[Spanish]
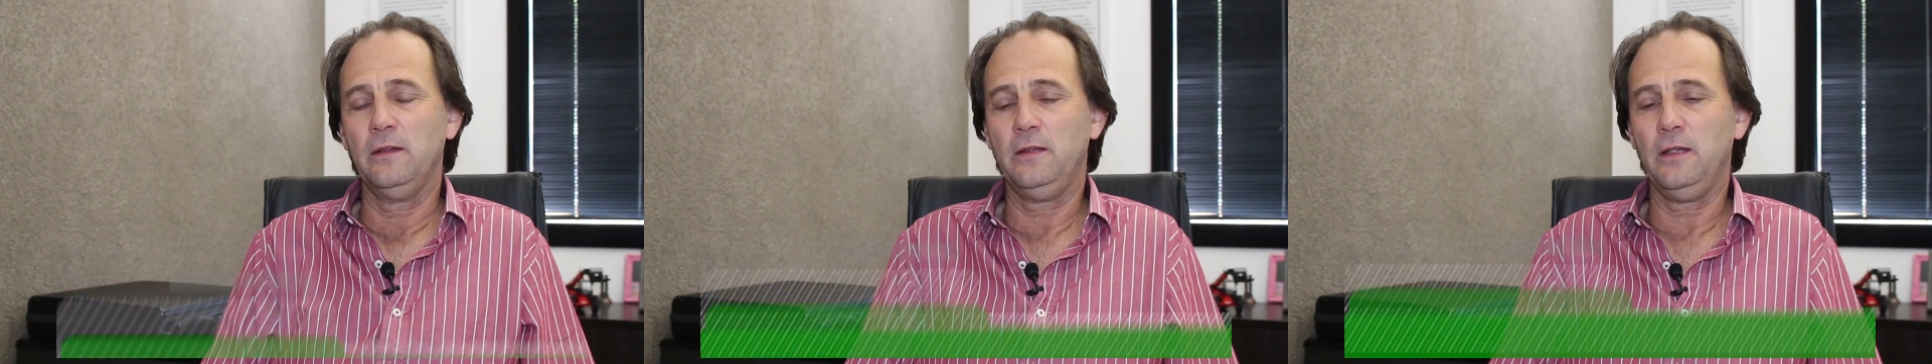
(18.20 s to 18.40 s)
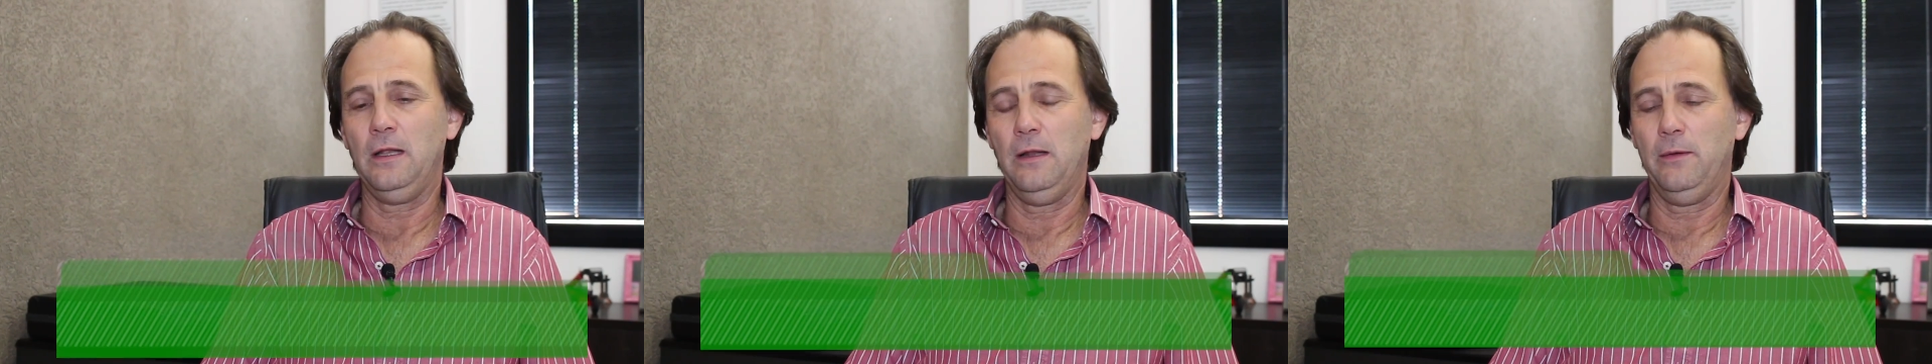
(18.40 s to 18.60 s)

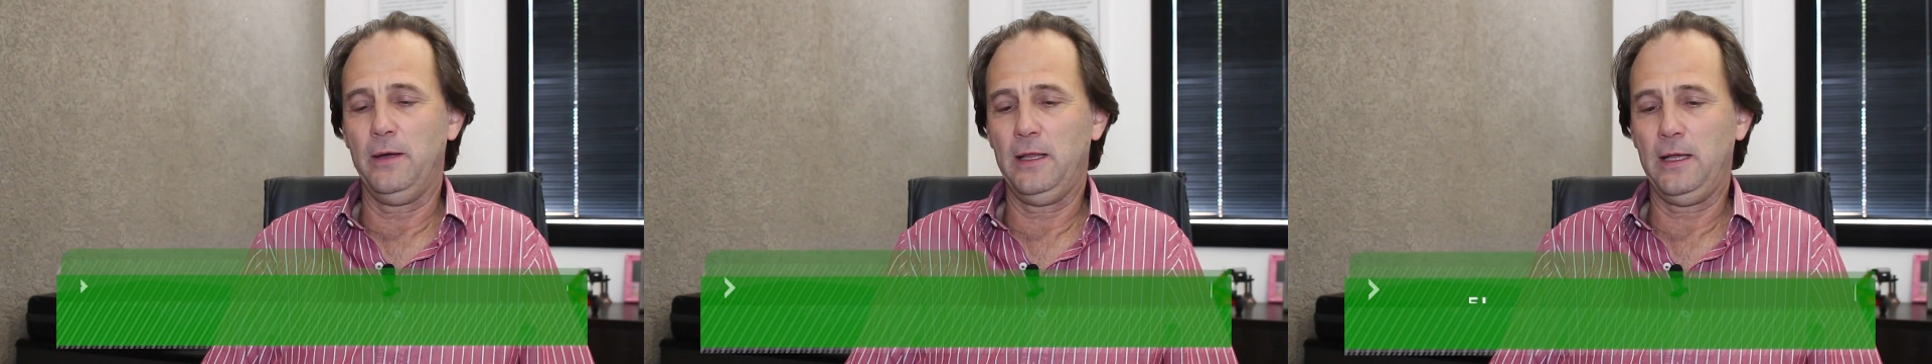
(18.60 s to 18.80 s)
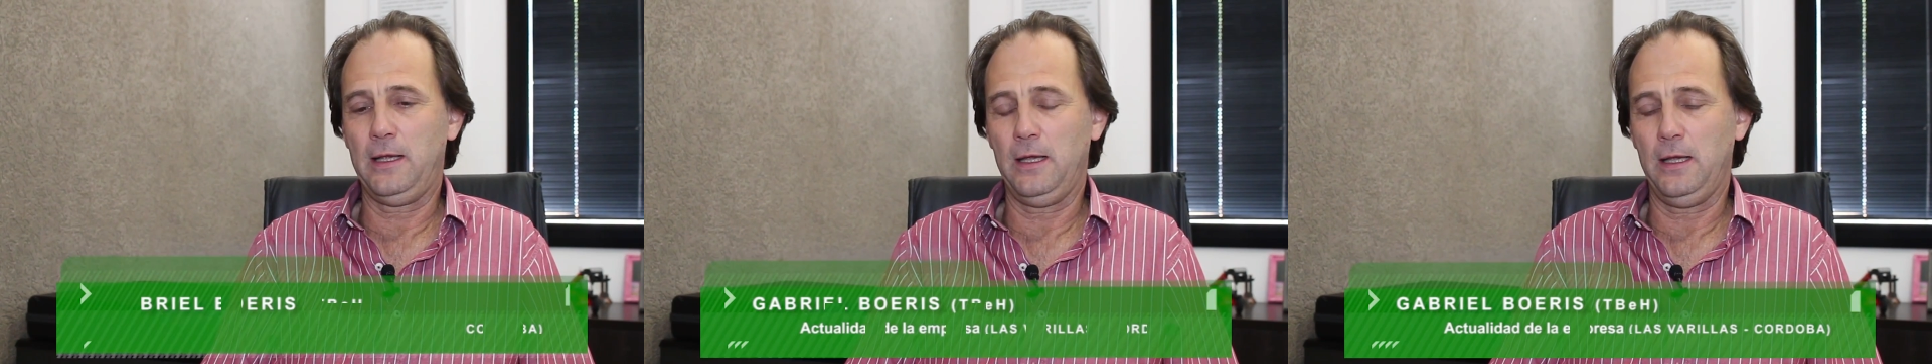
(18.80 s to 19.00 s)
Sí, la
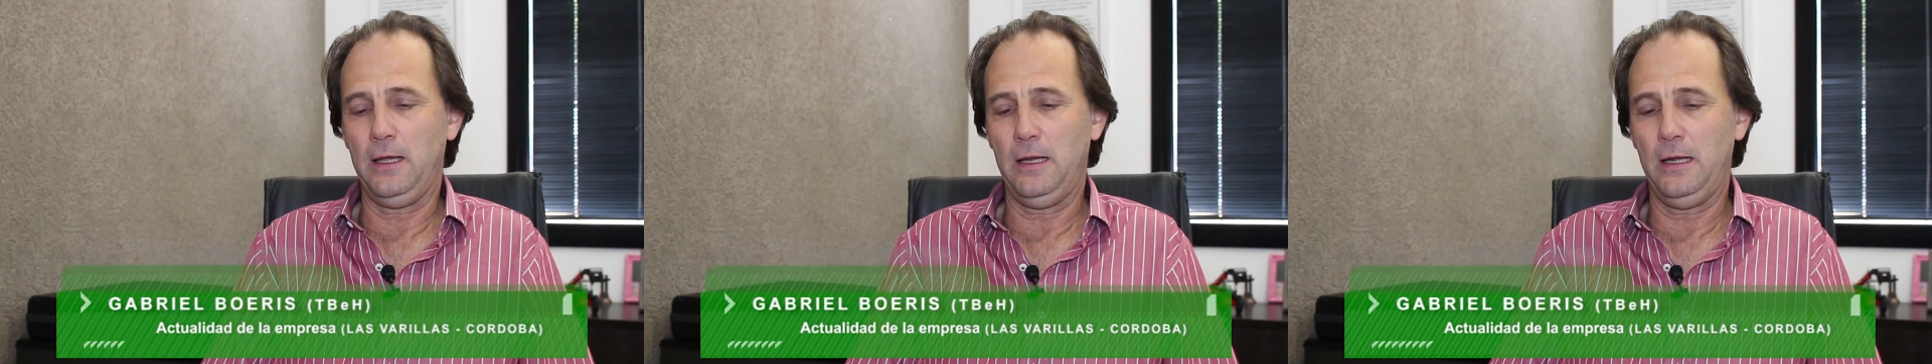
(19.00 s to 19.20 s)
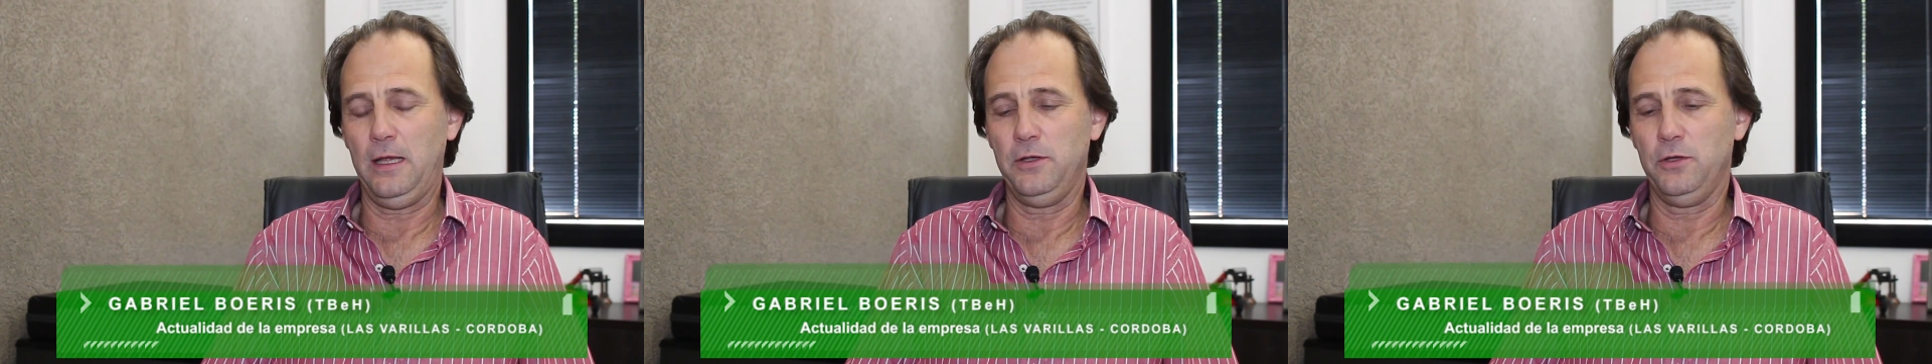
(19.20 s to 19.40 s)
verdad
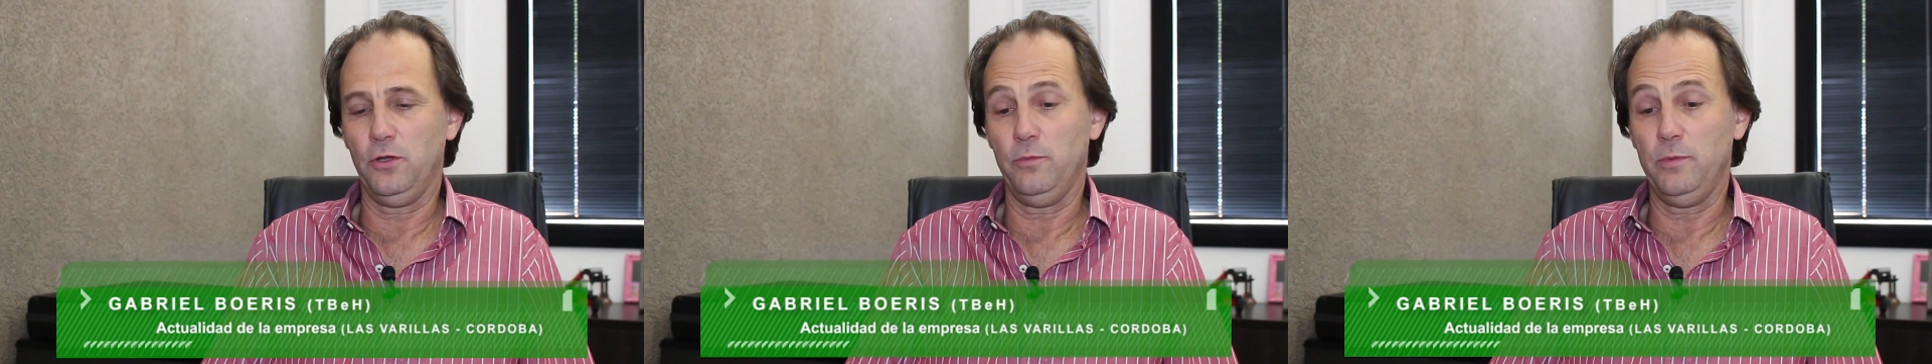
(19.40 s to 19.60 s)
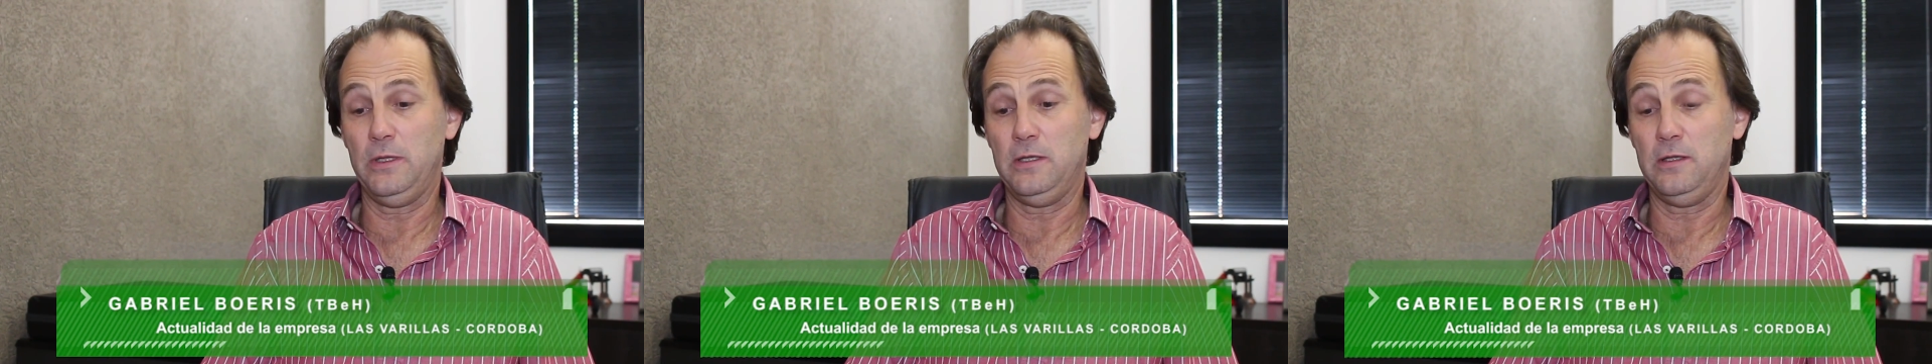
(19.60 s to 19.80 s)
que el año
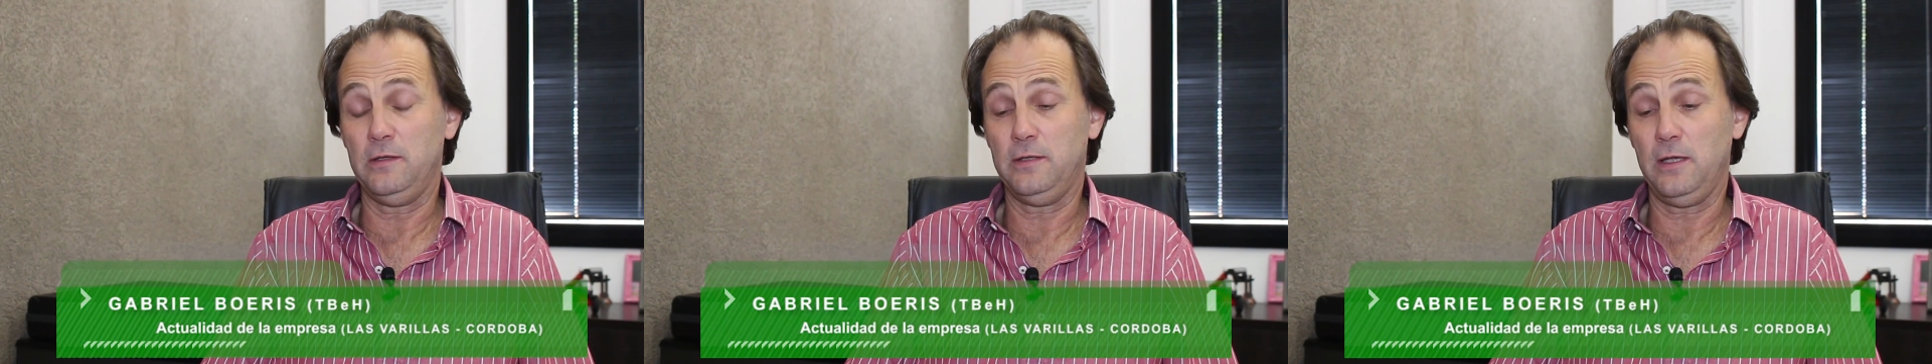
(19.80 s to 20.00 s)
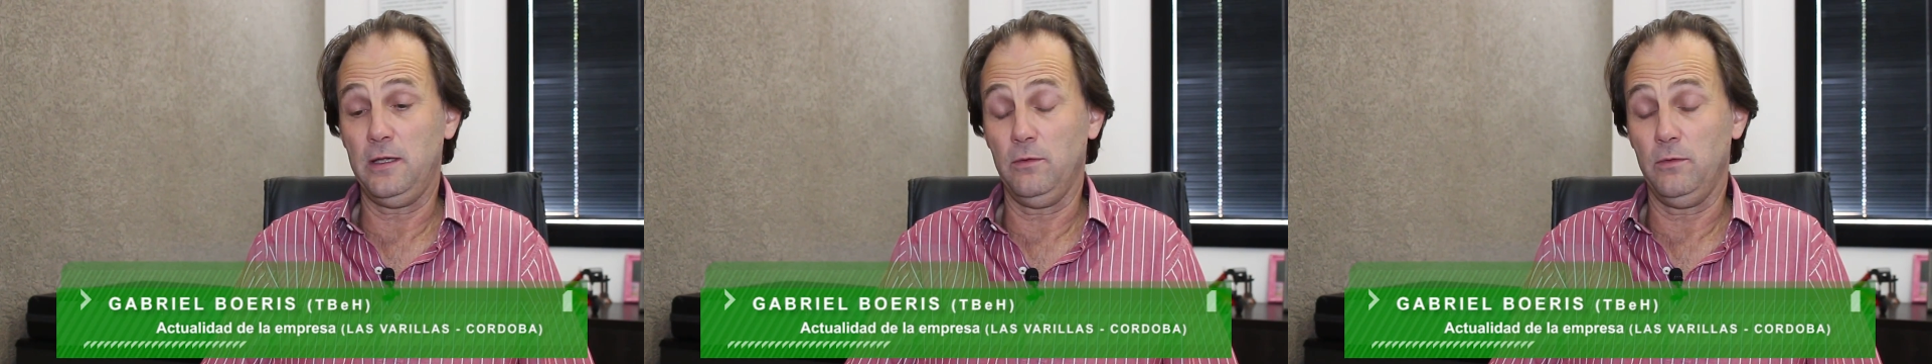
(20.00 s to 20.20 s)

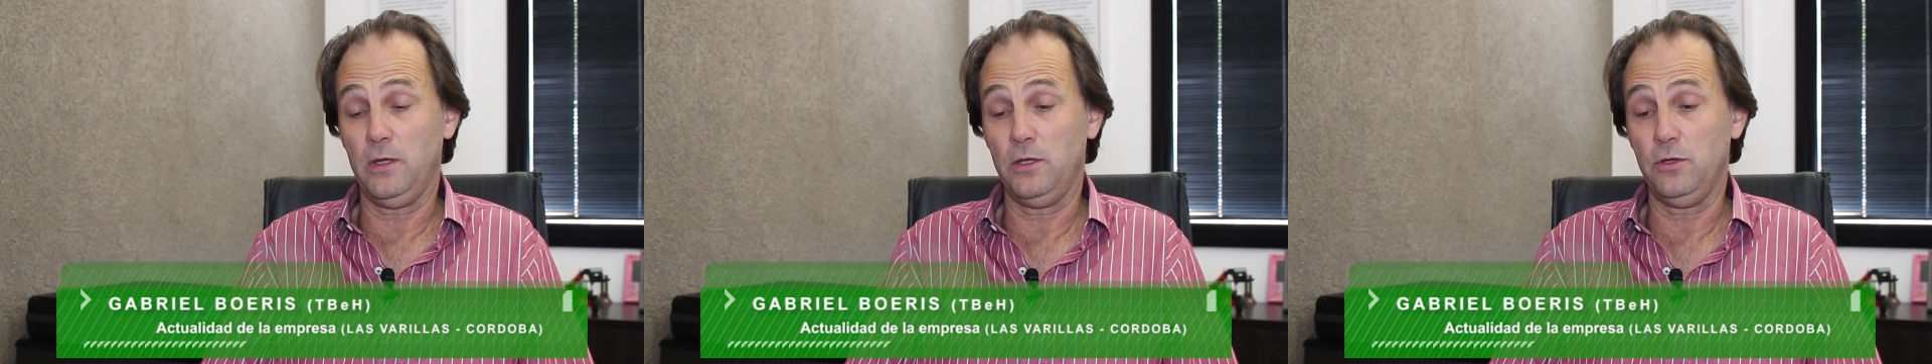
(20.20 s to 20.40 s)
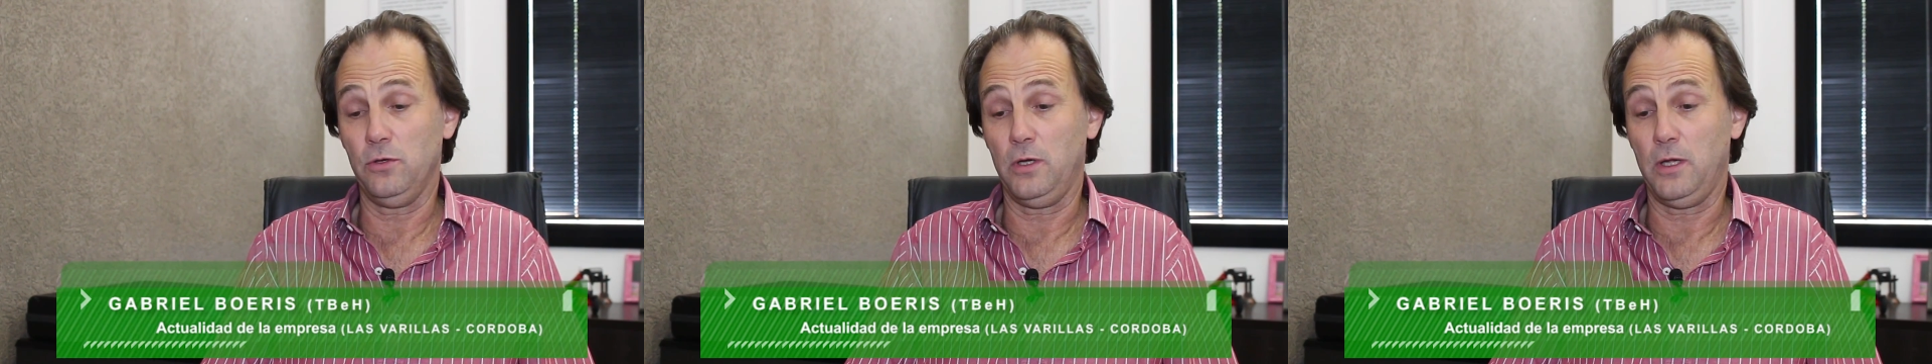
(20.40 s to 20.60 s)
2016 es un
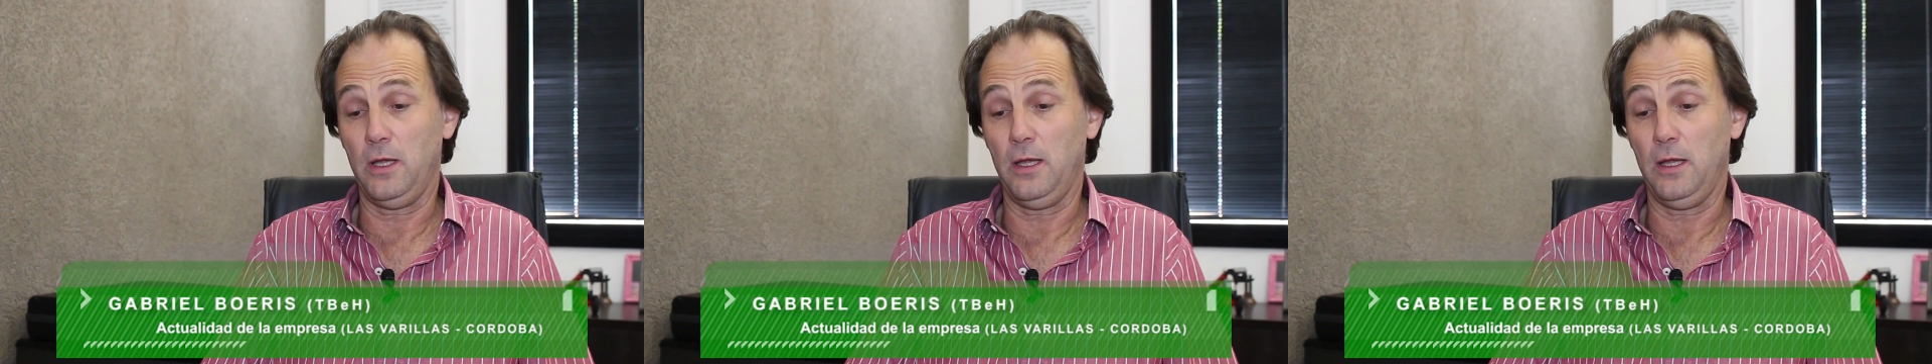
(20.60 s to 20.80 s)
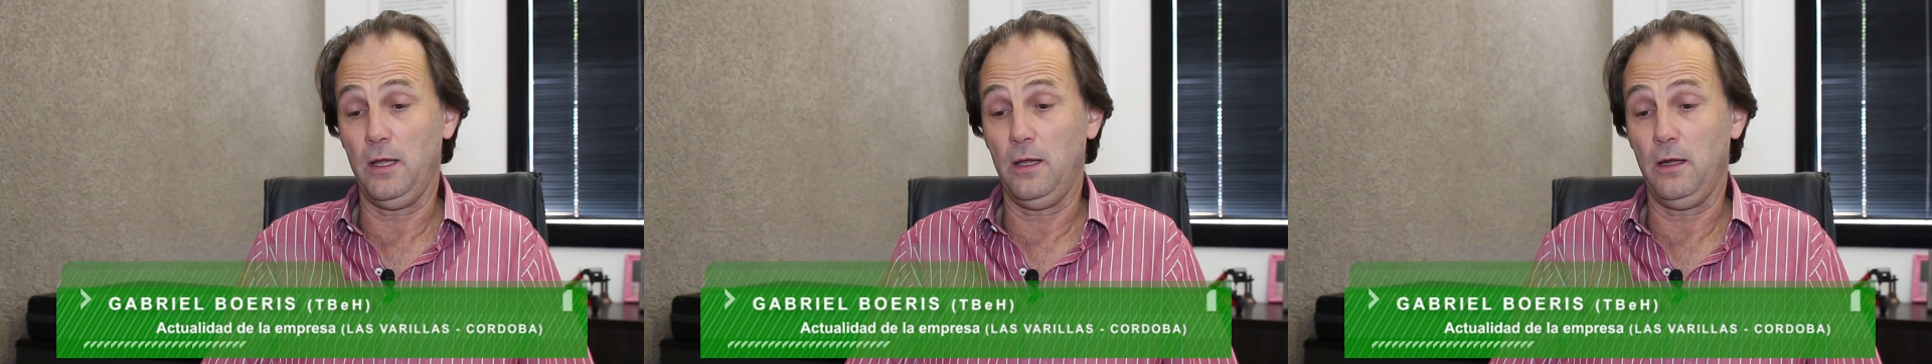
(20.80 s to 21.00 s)
año
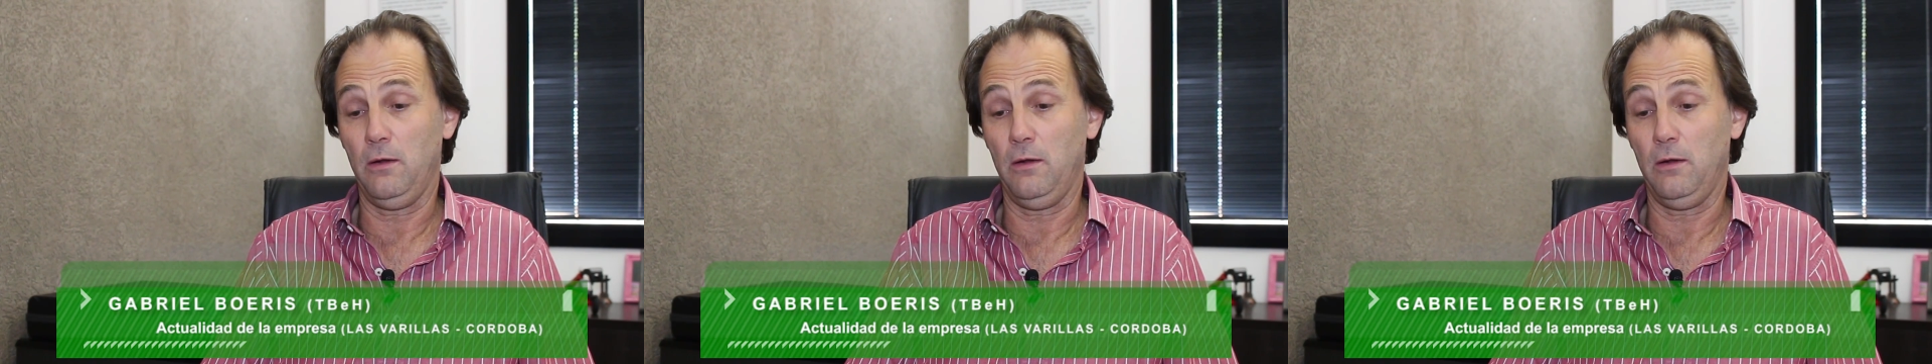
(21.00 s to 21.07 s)
que